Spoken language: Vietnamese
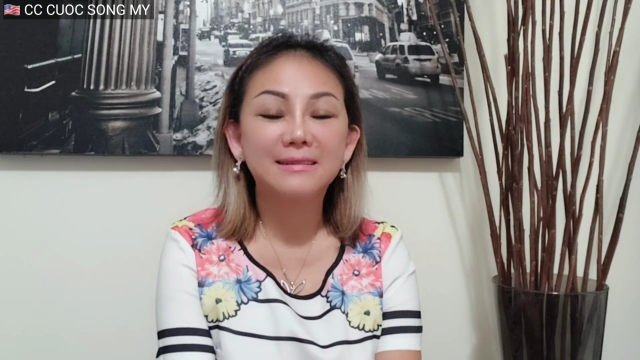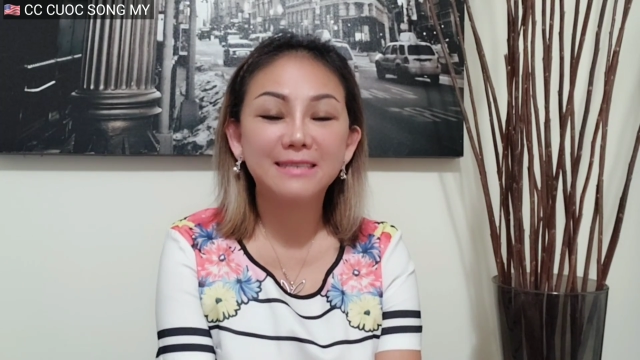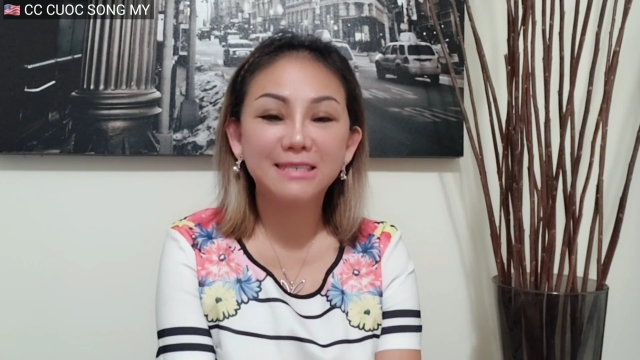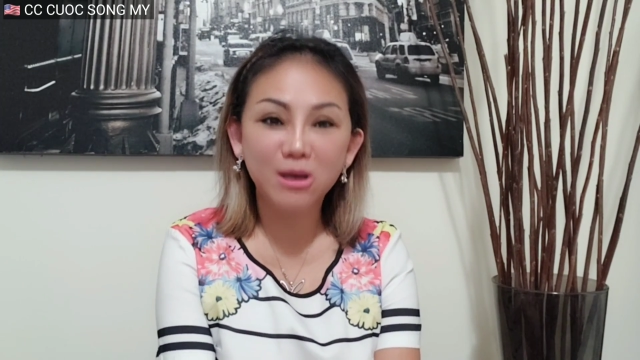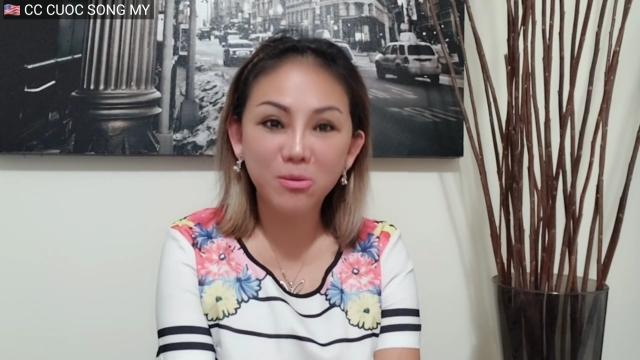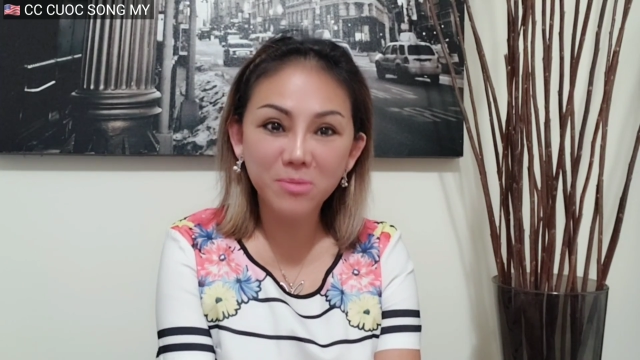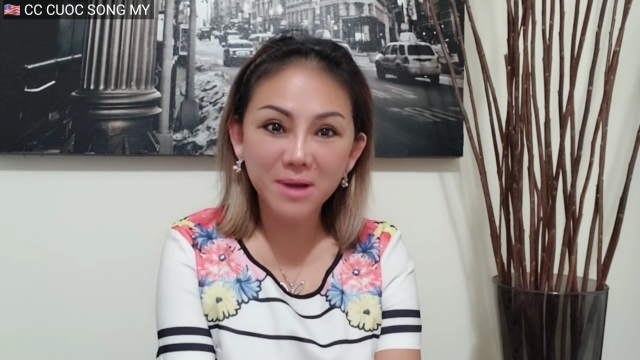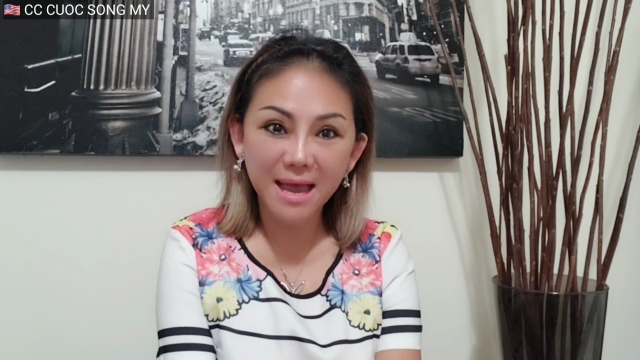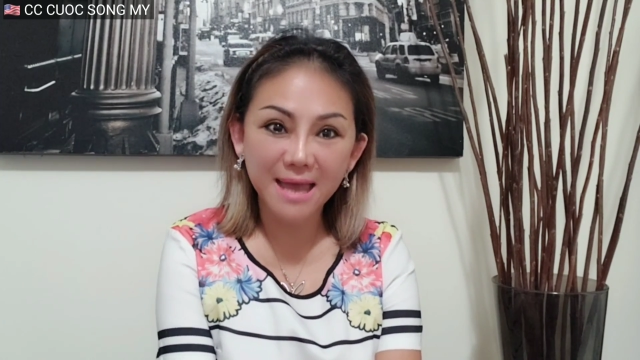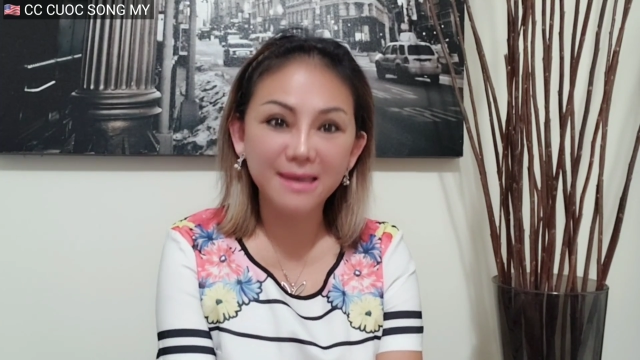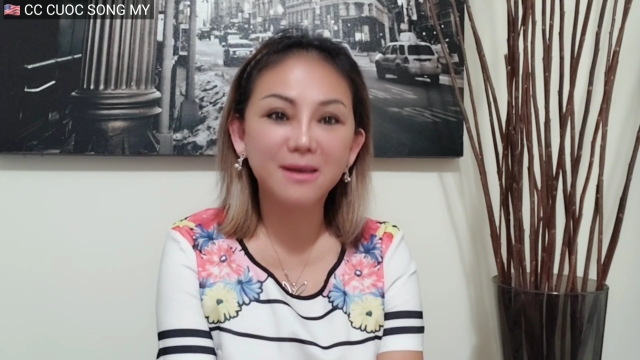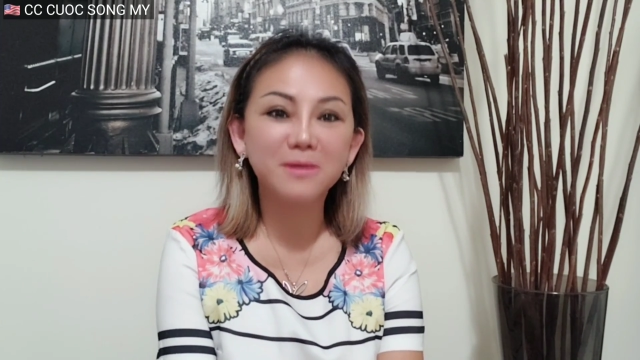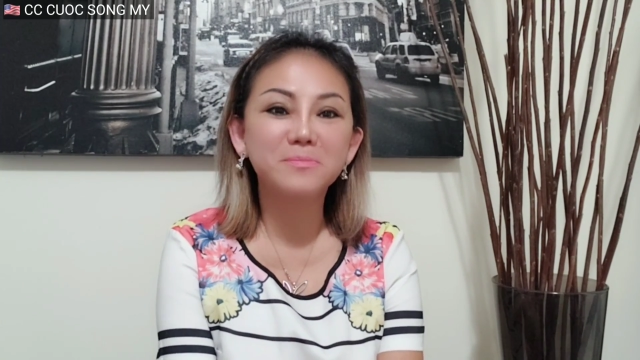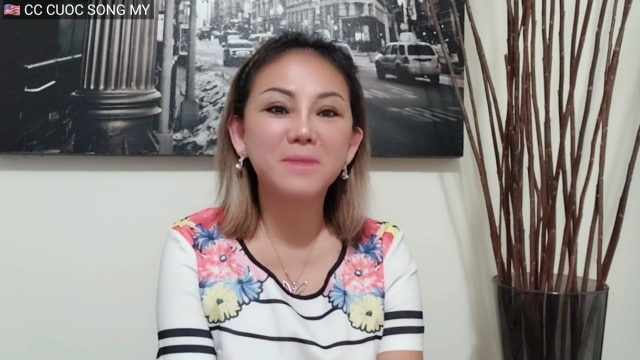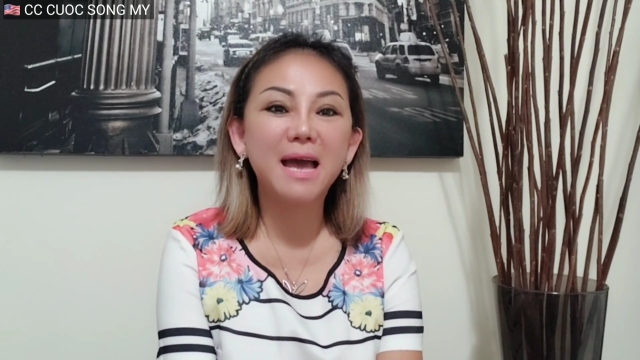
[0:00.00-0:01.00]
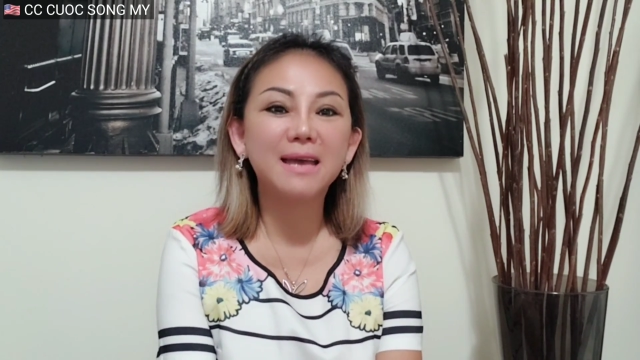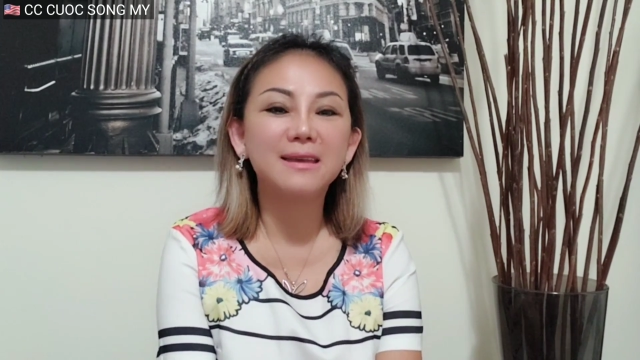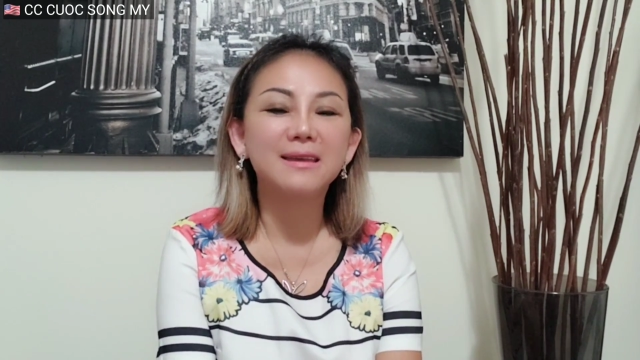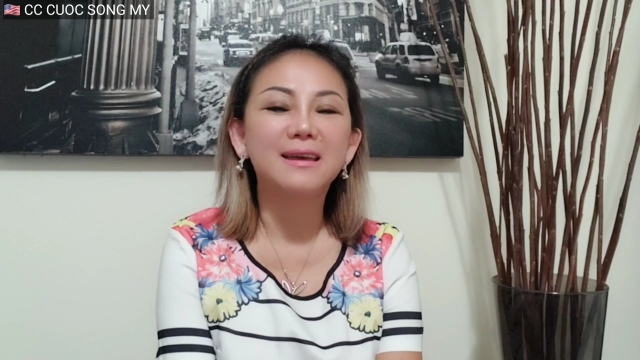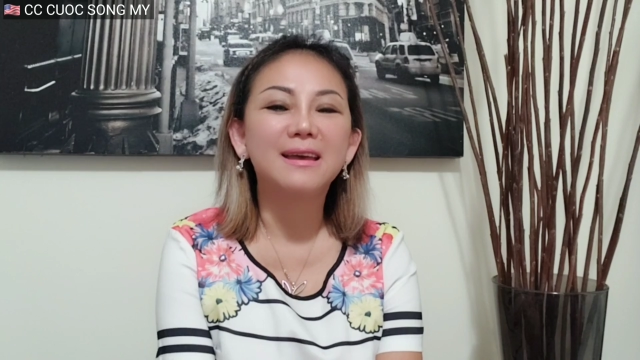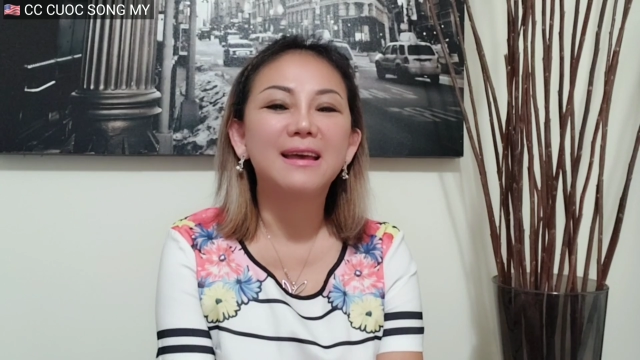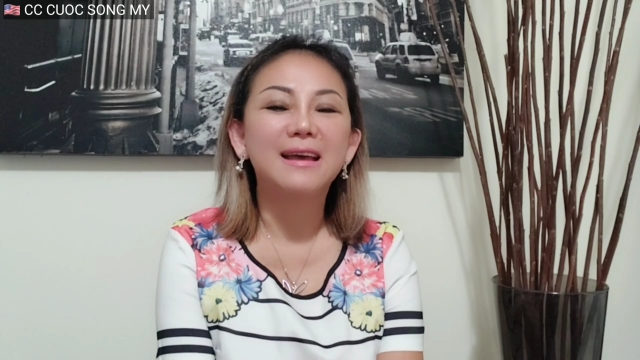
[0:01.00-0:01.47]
trong ngày hôm nay